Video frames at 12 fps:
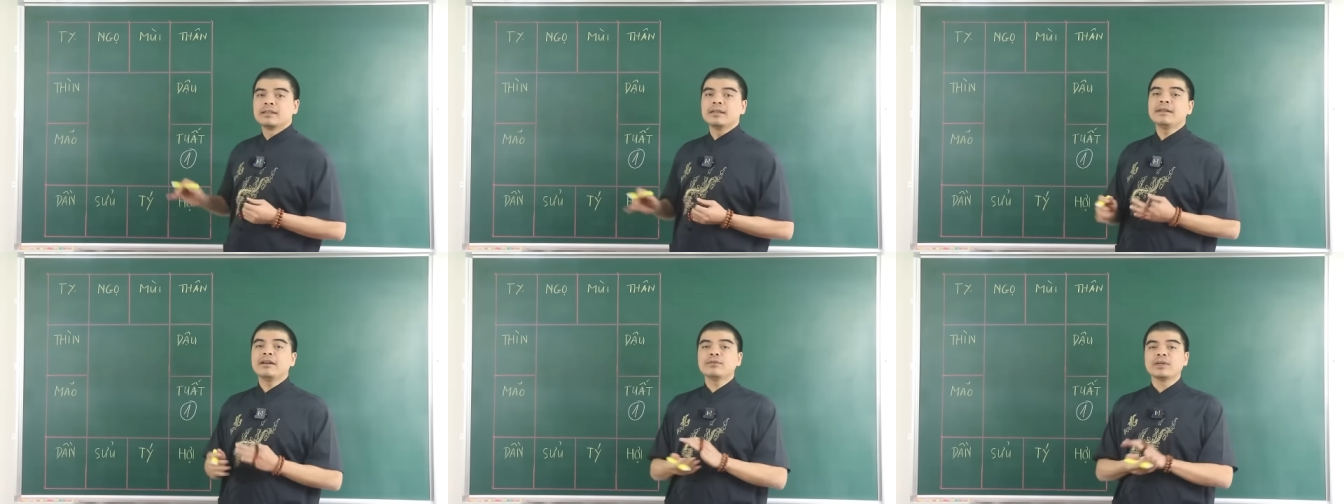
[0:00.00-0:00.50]

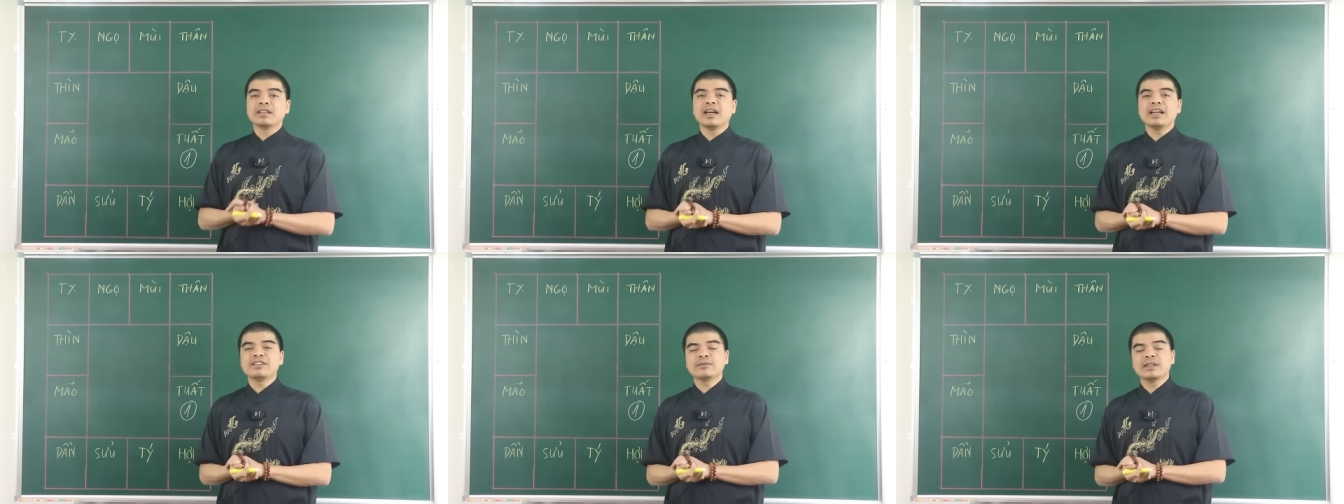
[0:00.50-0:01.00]
Tiếp theo tuổi thứ
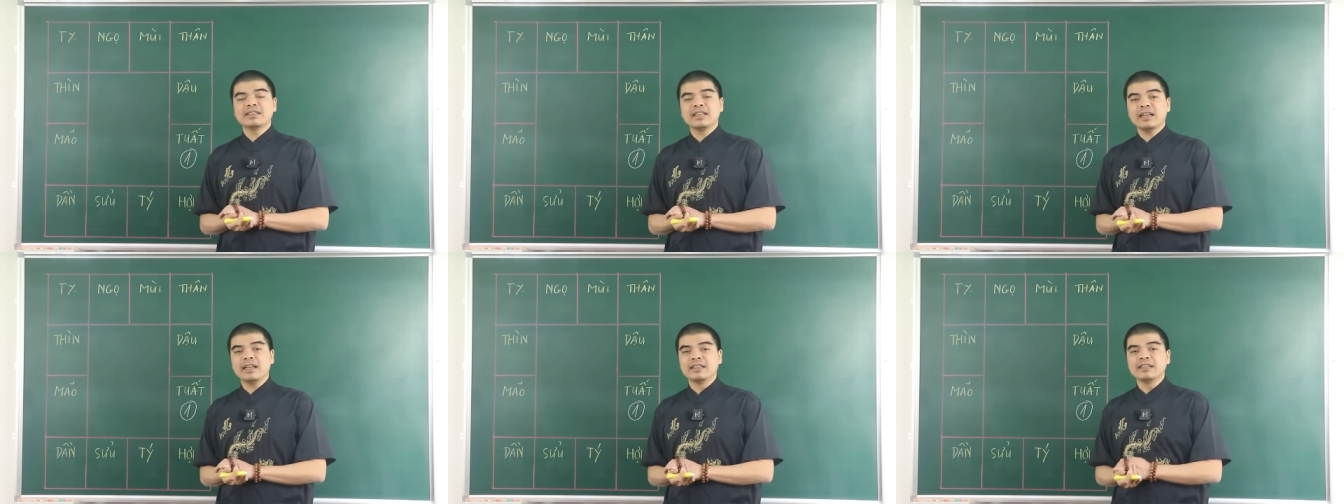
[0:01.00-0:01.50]
hai chúng ta
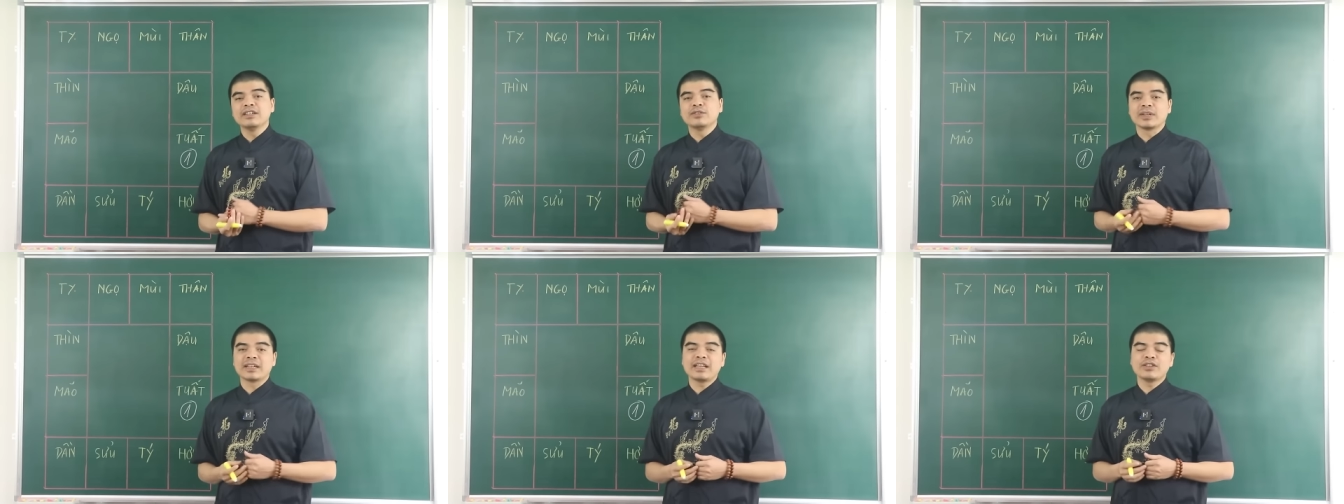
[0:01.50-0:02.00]
xét là những người
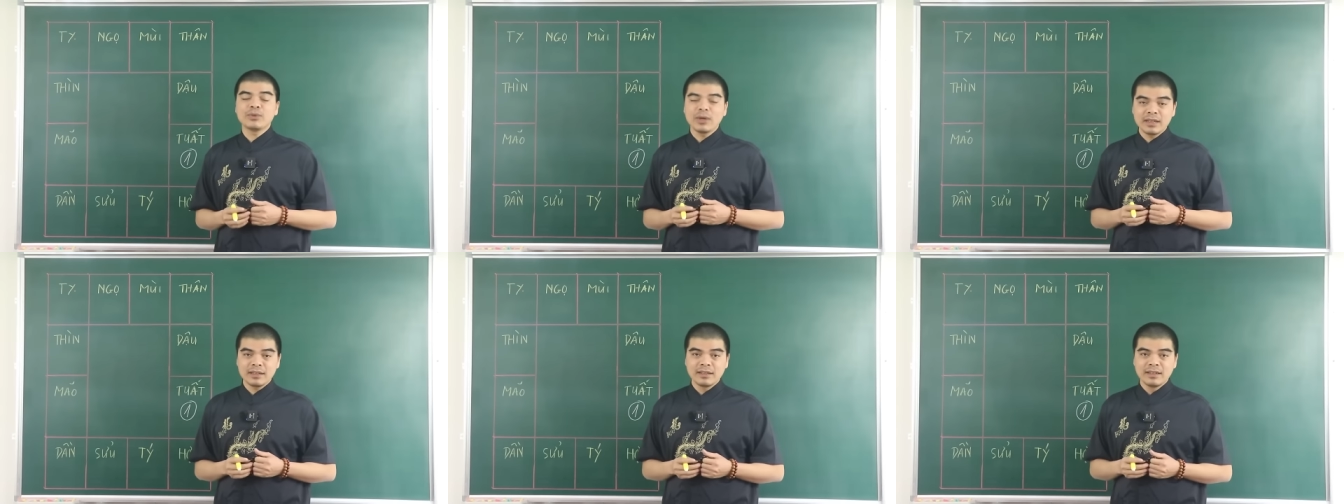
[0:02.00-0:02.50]
tuổi Canh
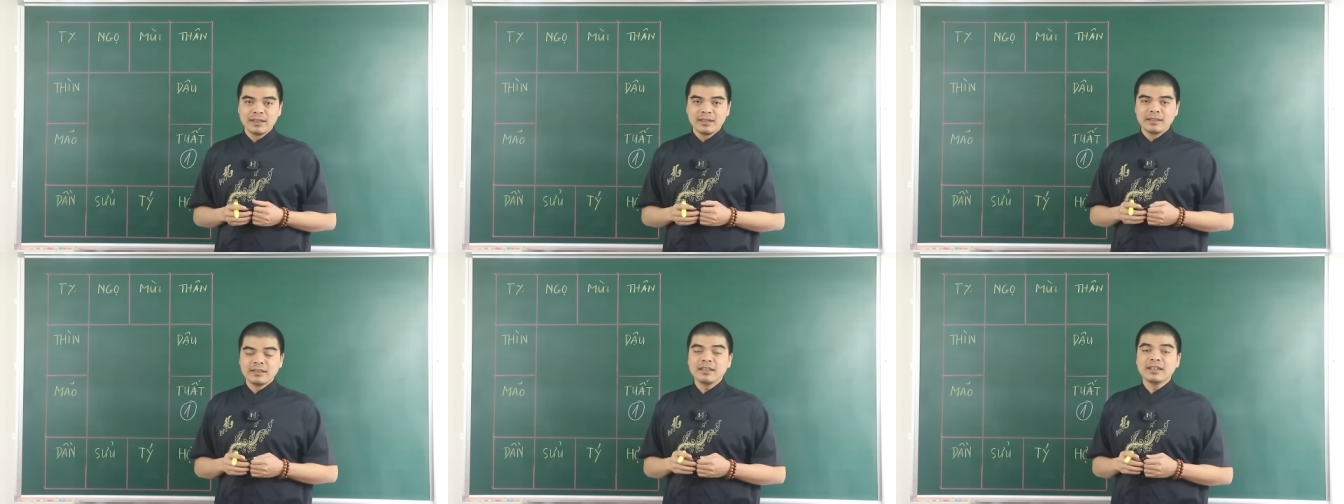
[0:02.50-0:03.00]
Tuất,
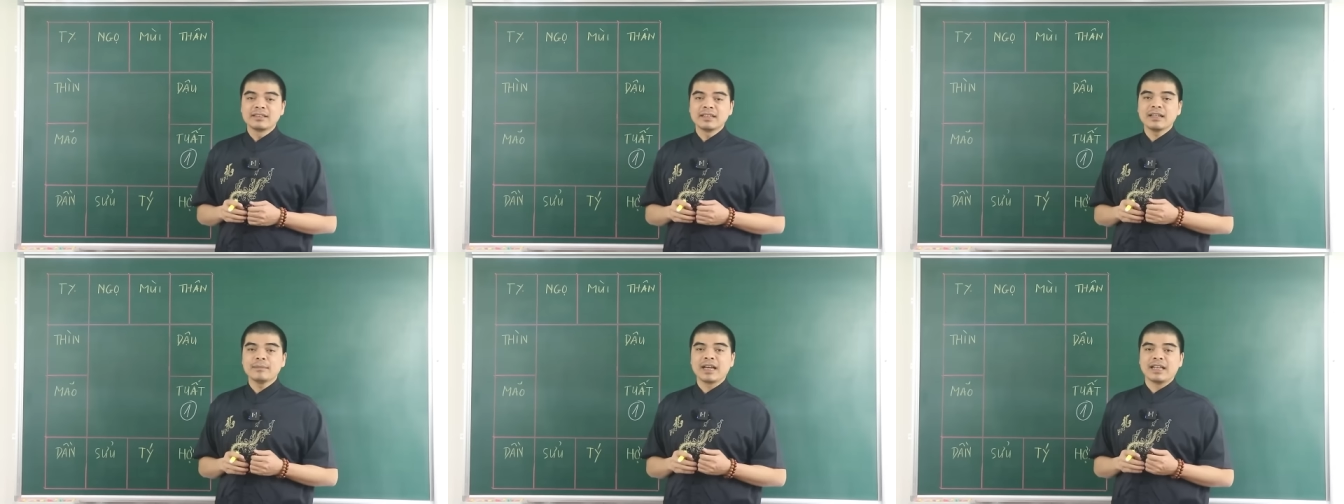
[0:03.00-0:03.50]
những người
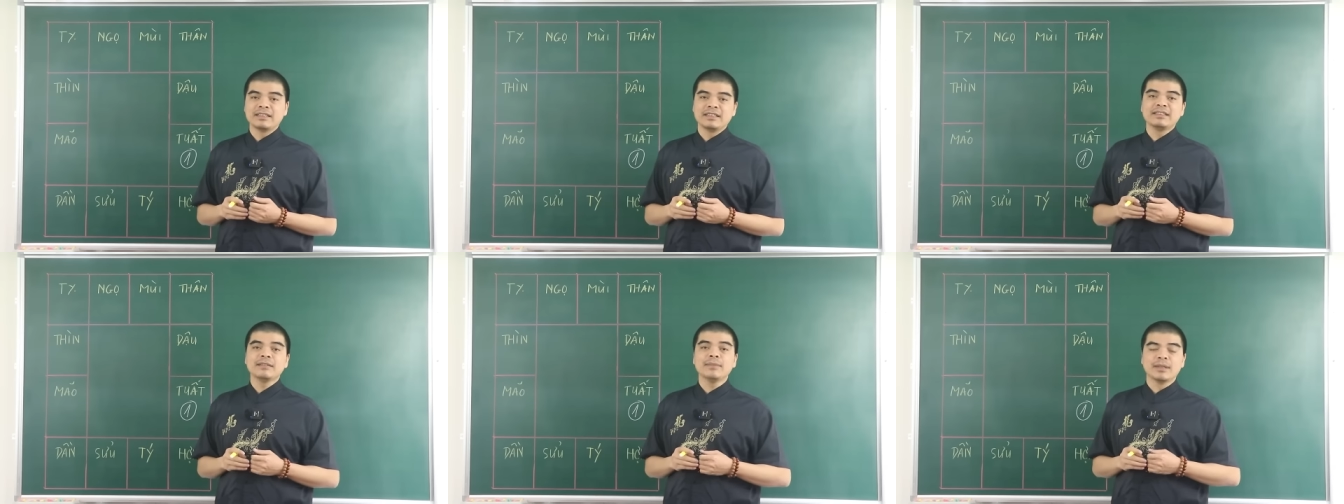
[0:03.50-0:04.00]
sinh năm
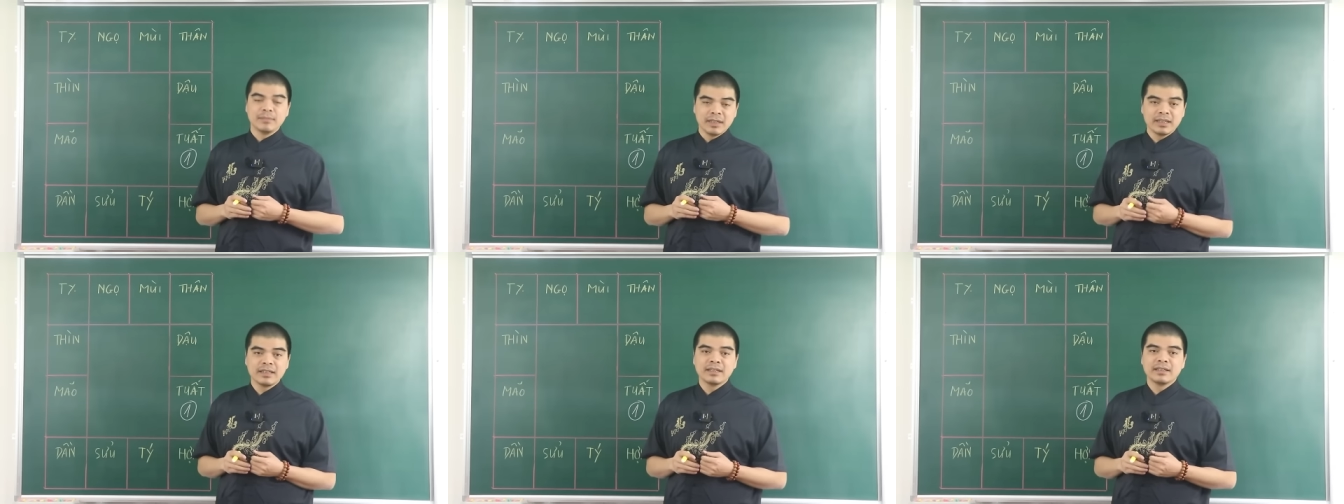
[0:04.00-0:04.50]

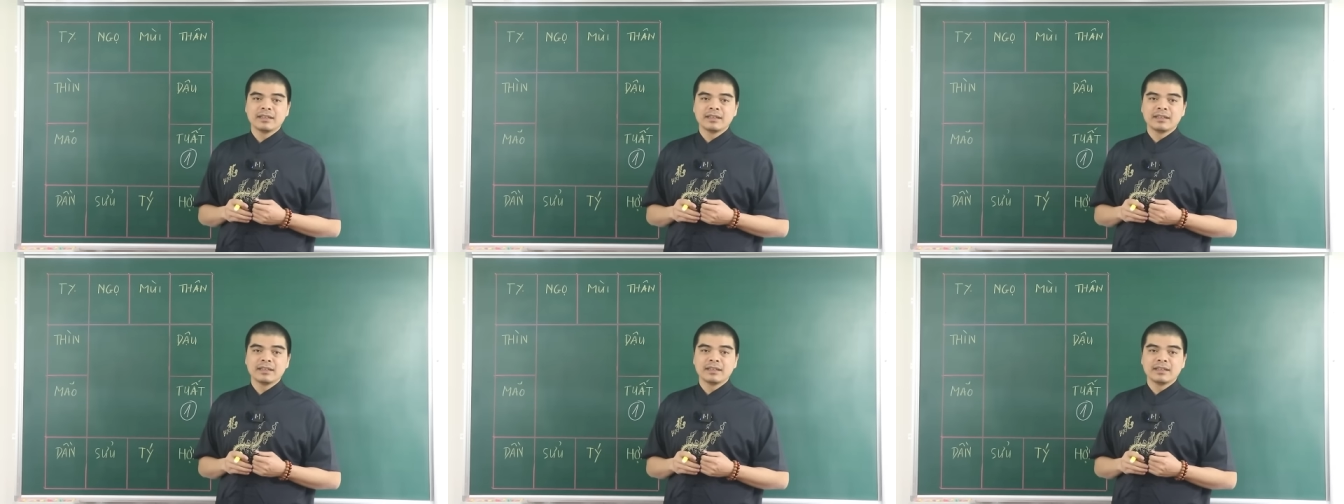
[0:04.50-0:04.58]
1970.